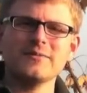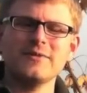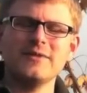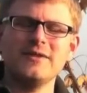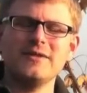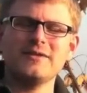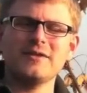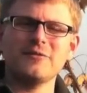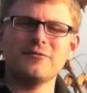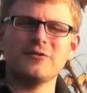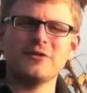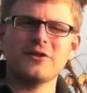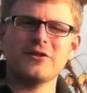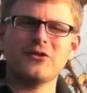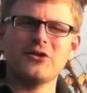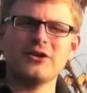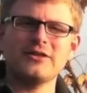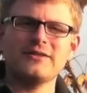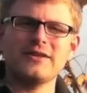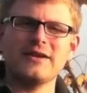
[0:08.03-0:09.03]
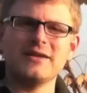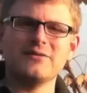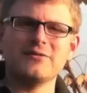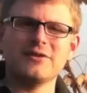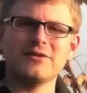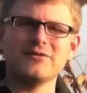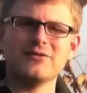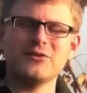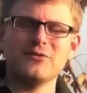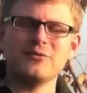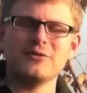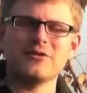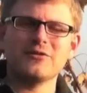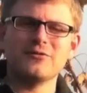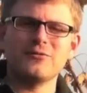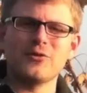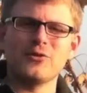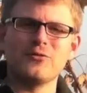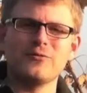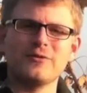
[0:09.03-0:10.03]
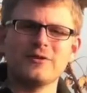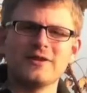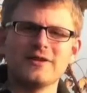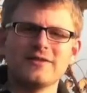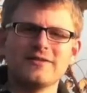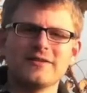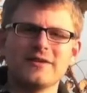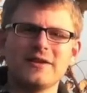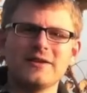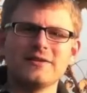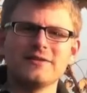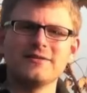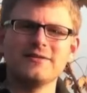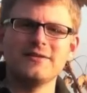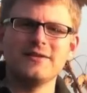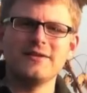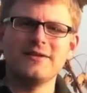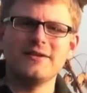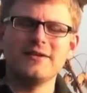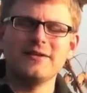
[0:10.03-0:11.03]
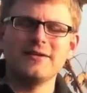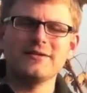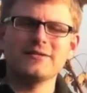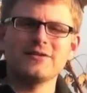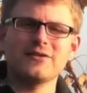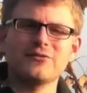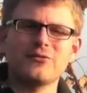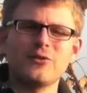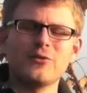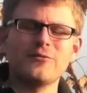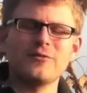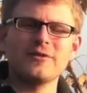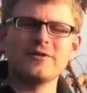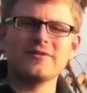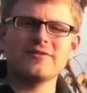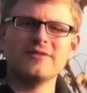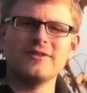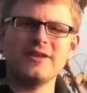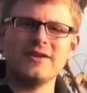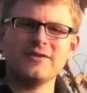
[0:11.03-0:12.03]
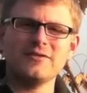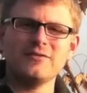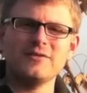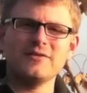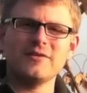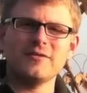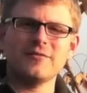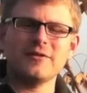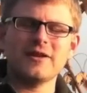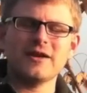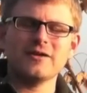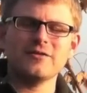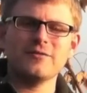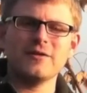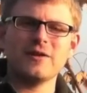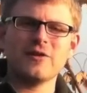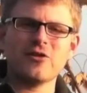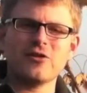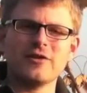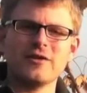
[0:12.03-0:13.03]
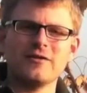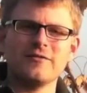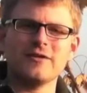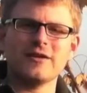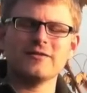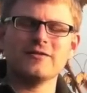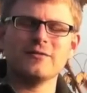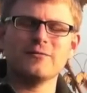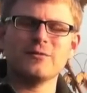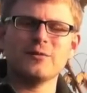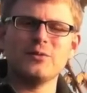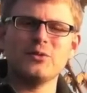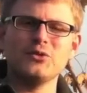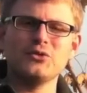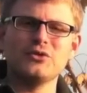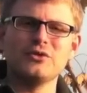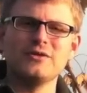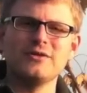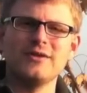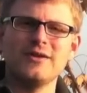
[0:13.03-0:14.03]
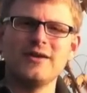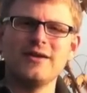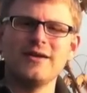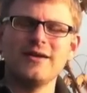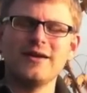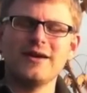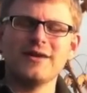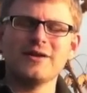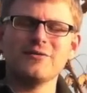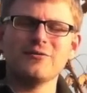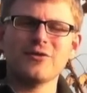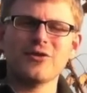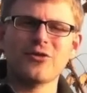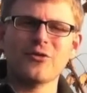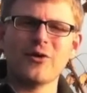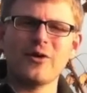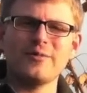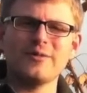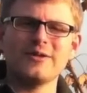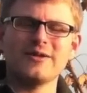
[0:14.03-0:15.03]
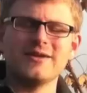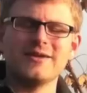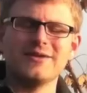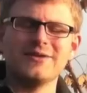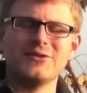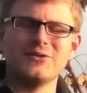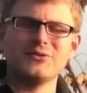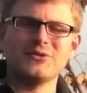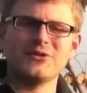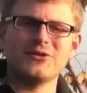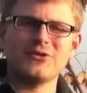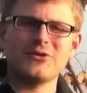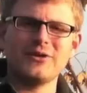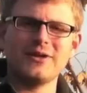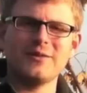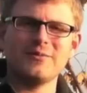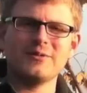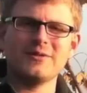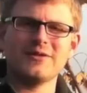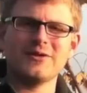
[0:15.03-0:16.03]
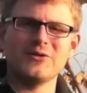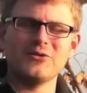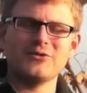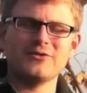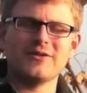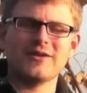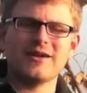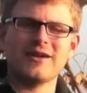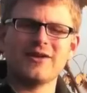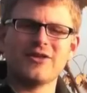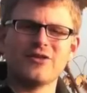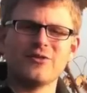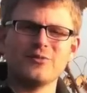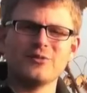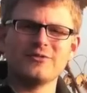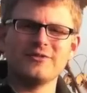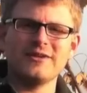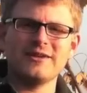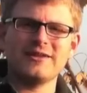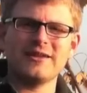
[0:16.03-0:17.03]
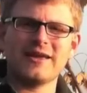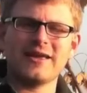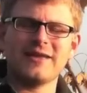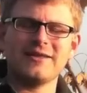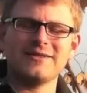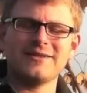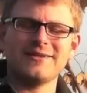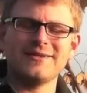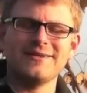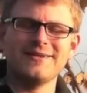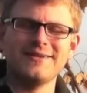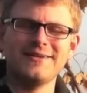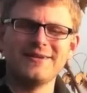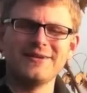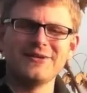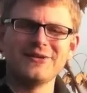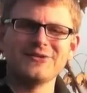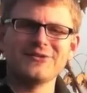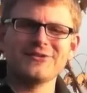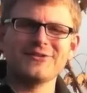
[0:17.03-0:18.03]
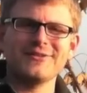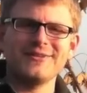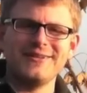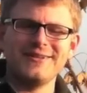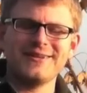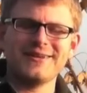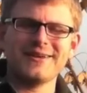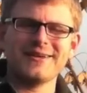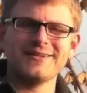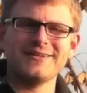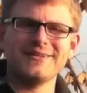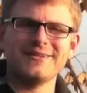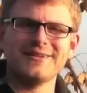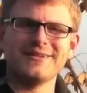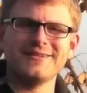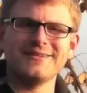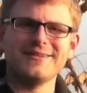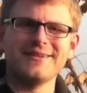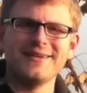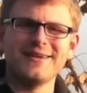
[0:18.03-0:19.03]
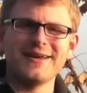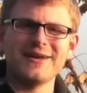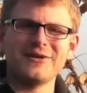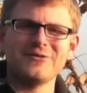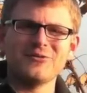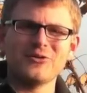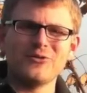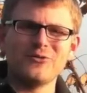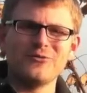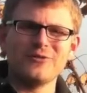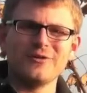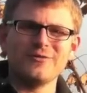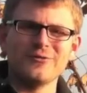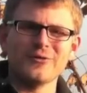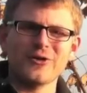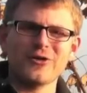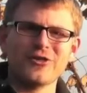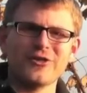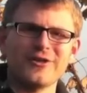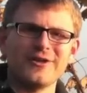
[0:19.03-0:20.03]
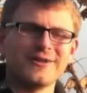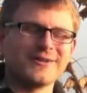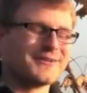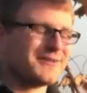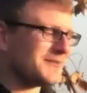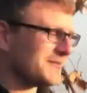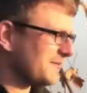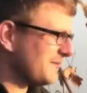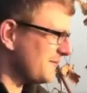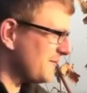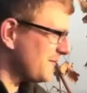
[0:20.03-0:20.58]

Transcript: Ich darf Ihnen heute etwas über das Wolferl erzählen. Das Wolferl ist nicht, wie Sie vielleicht fälschlicherweise vermuten, eine verstorbene oder noch lebende österreichische Musiklegende, sondern ich kann Ihnen ein Wolferl vorstellen.